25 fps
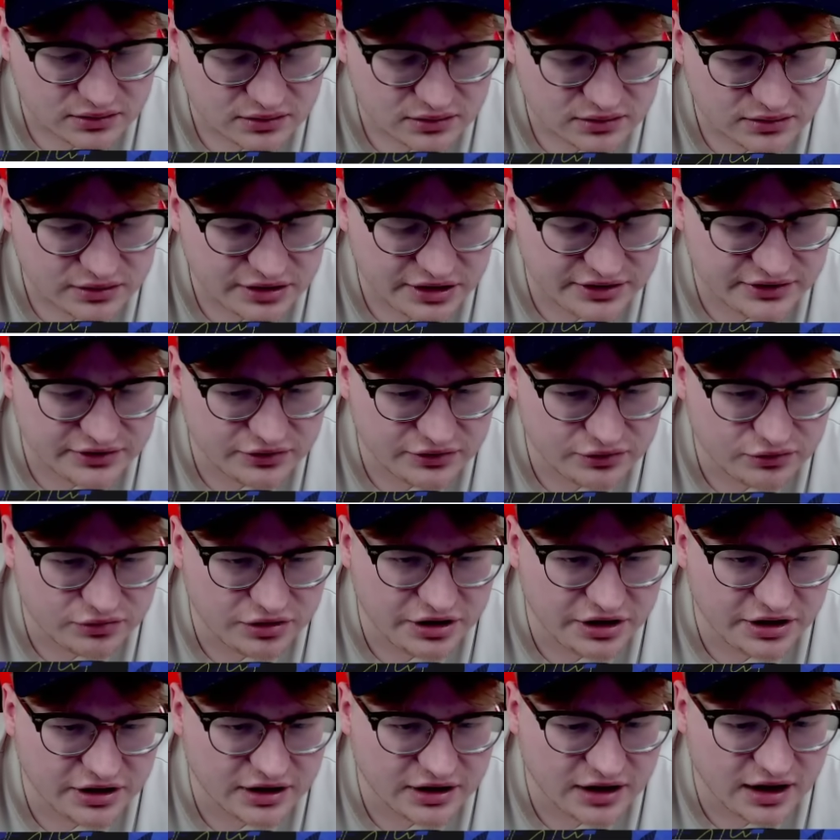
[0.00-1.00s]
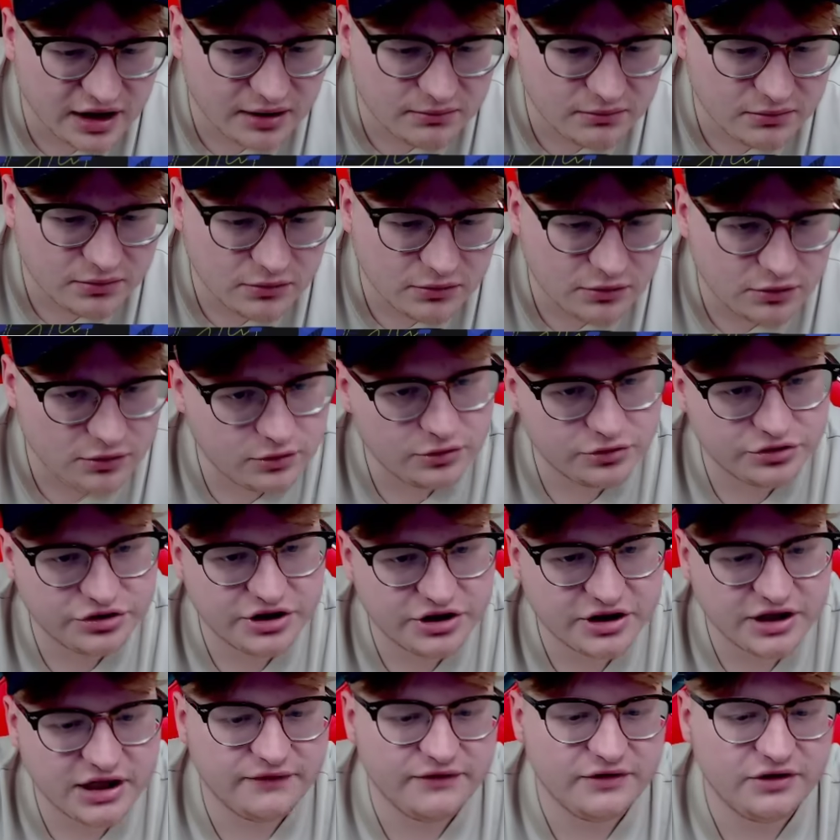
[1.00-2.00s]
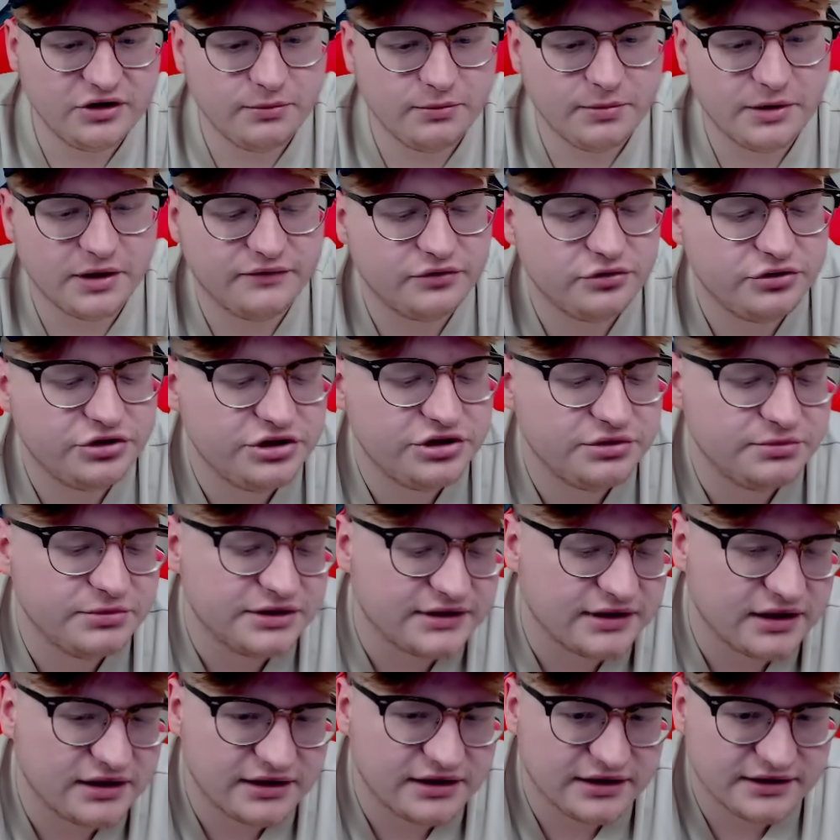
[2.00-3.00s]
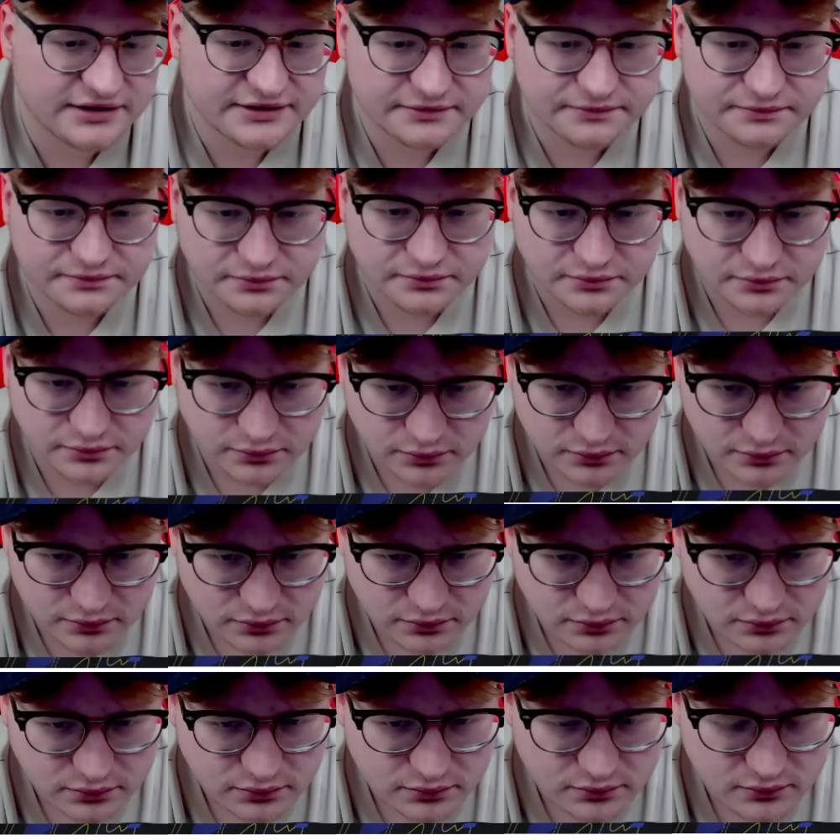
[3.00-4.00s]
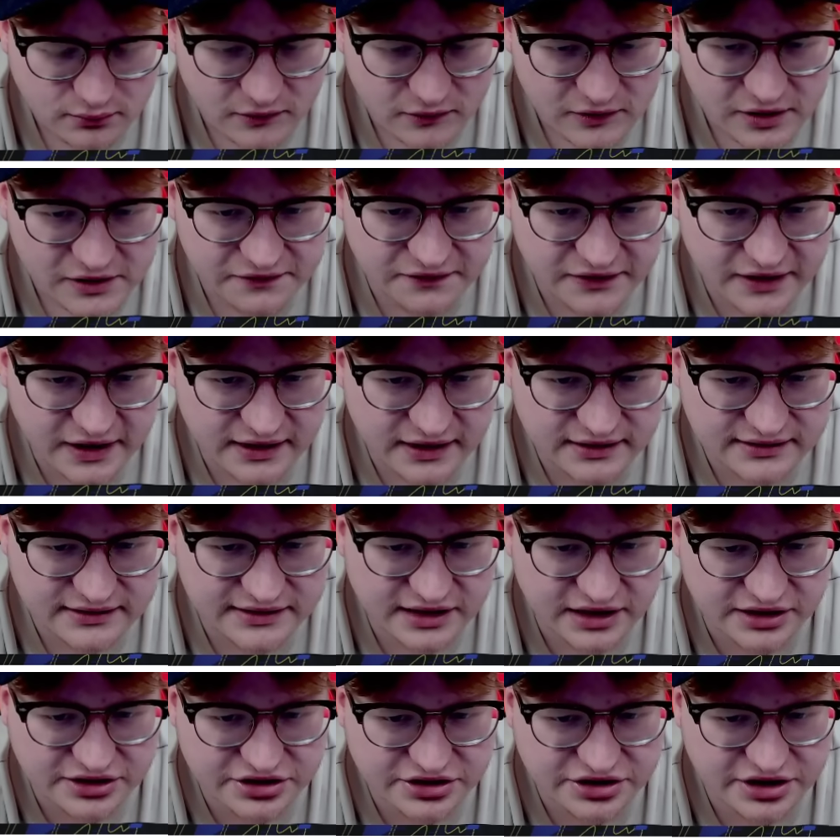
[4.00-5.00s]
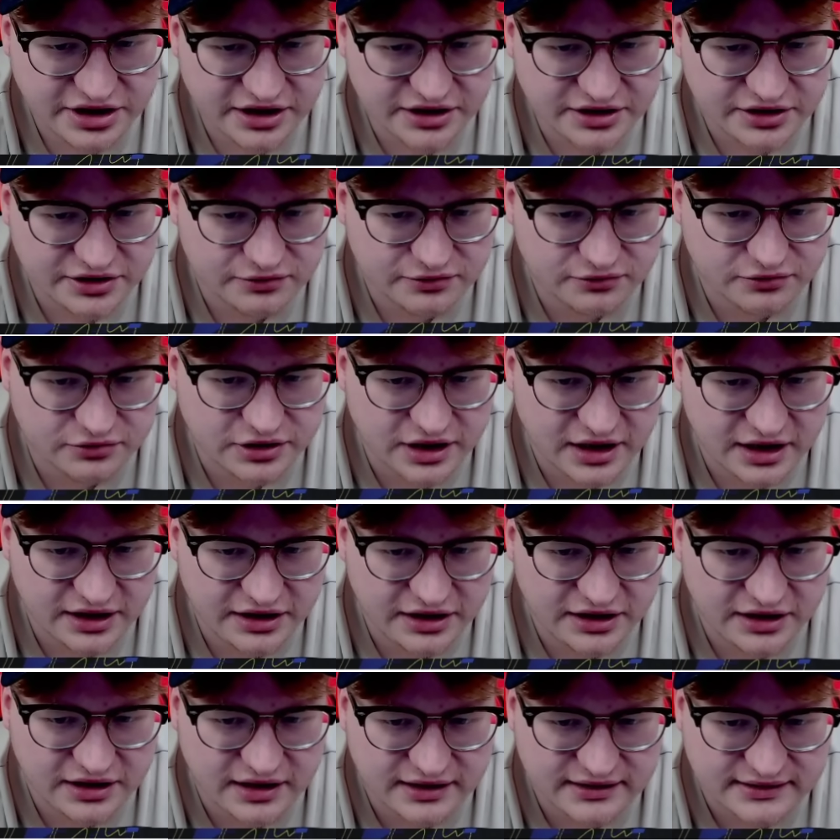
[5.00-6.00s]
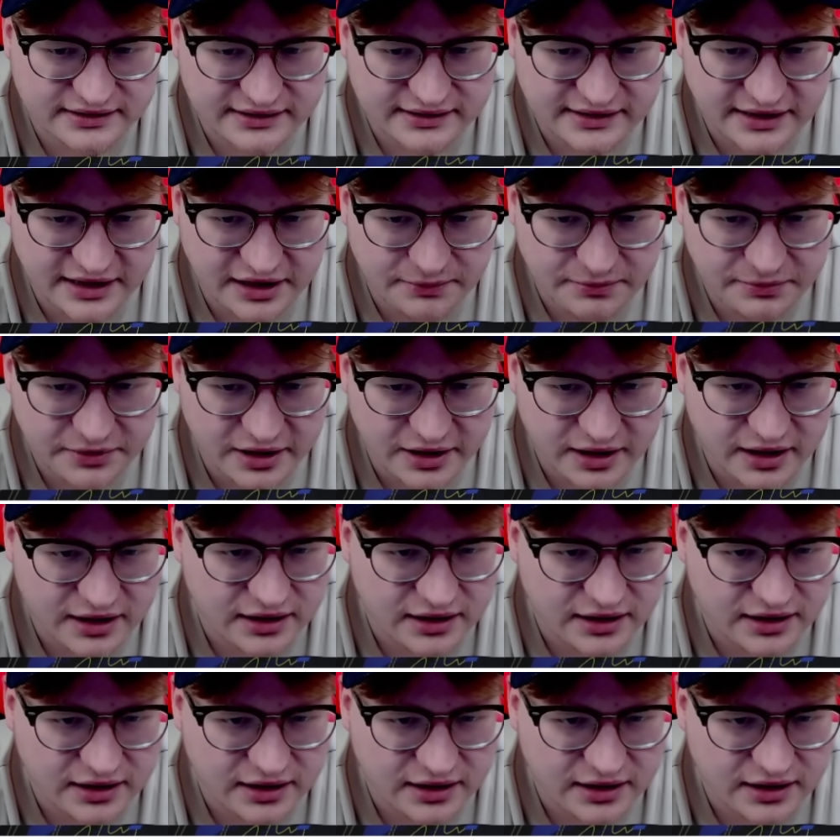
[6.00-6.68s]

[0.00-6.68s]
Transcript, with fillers: Nie Surinam. O, ciekawe, dobra, wrócimy zaraz. Francja, Czechy, Ukraina, Serbia.